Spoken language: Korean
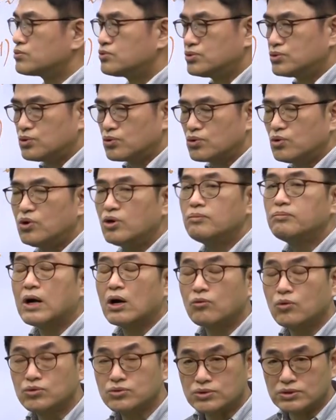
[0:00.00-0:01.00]
구조로
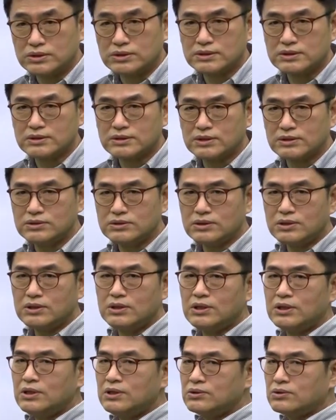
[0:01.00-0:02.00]
바꿔주는 그러죠?
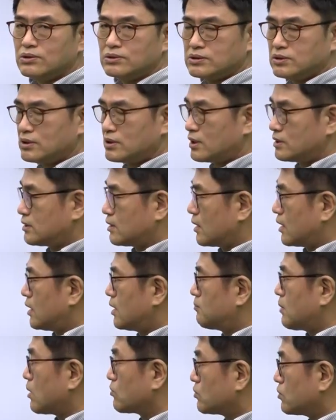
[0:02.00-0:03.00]
또 저걸 갖다가
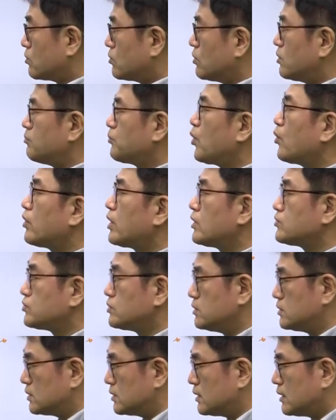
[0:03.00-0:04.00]
바꾸고 표현할 수
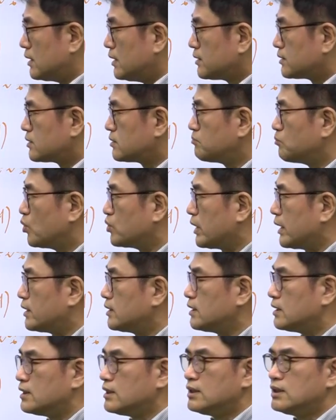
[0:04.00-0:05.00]
있는 그런
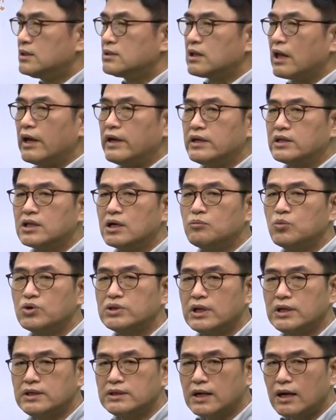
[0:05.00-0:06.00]
모델을 데이터
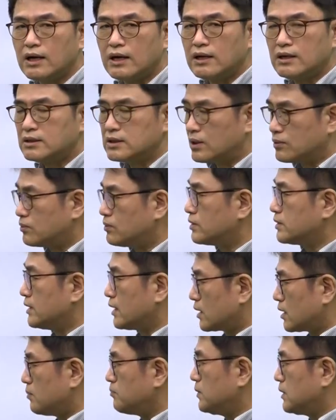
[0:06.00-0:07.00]
모델이다 라고
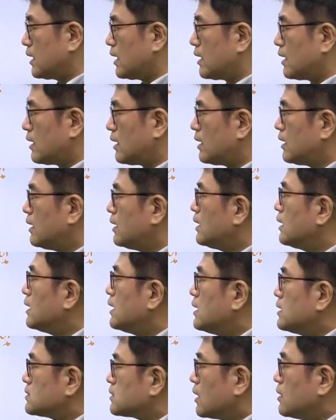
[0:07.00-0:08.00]
이야기를 합니다.
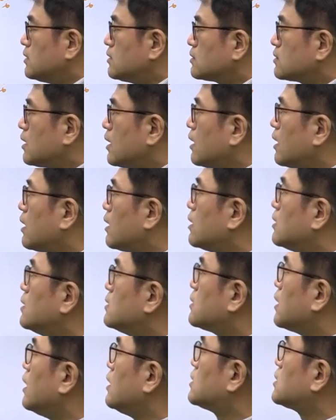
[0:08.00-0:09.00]
자 이렇게
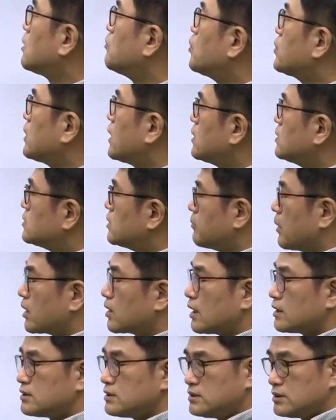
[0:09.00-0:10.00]
데이터 모델은 이제 몇
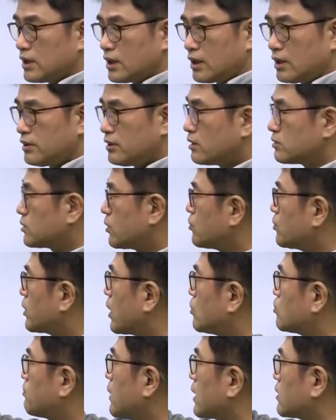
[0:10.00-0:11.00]
가지 이제 형태로
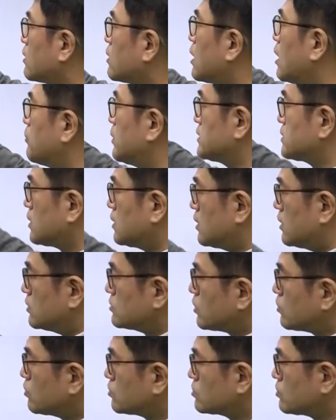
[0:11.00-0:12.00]
계속 바뀌어가면서
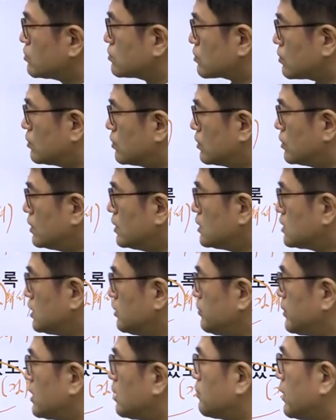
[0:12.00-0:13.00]
최종적으로
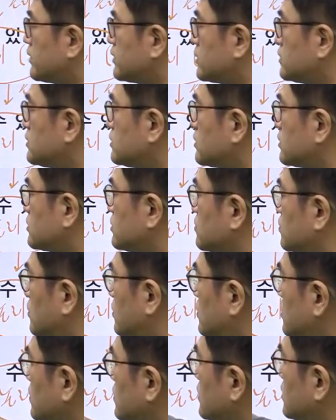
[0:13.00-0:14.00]
DB가 만들어지는
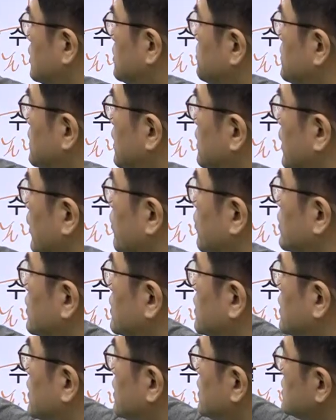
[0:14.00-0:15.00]
것이고 이 DB의
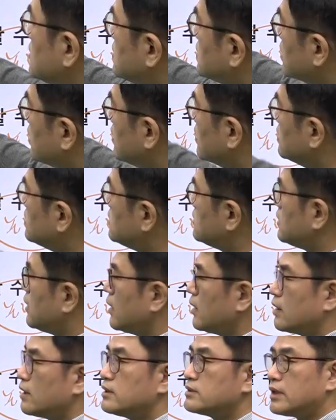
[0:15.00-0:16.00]
내용은 실제
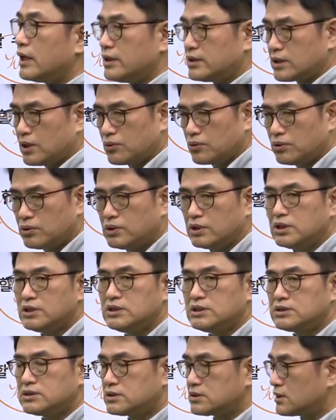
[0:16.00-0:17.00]
현실의 데이터하고
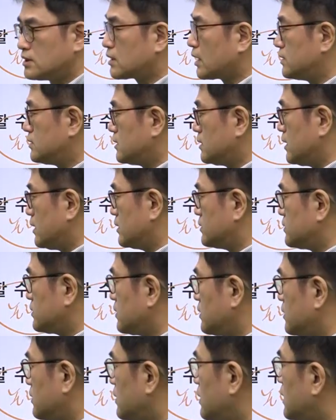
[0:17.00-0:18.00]
일치성을 가져야 되겠죠.
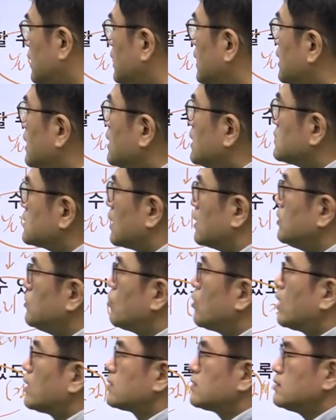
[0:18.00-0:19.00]
자 이와
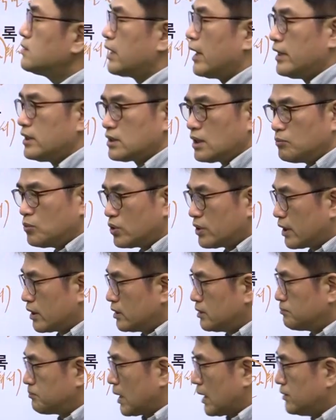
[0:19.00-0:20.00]
같은 데이터
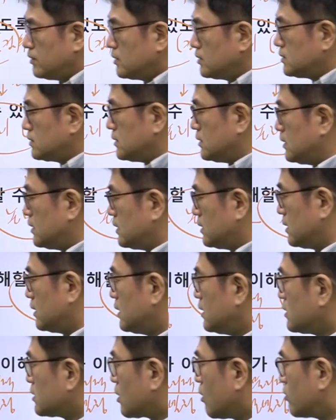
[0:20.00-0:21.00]
모델은 반드시
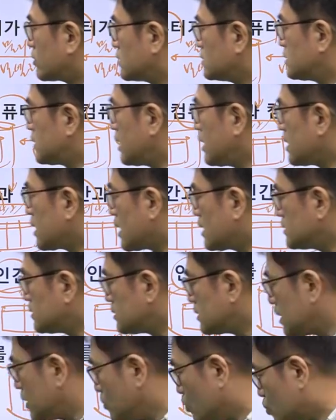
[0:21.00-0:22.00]
다음부터 세
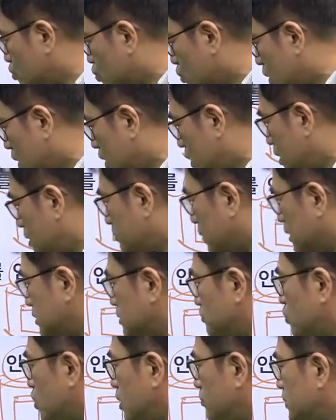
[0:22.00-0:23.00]
가지의 요소가 반드시
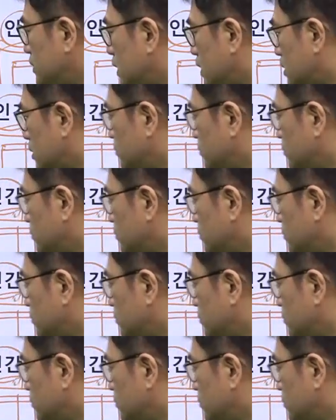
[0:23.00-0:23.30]
포함이 돼야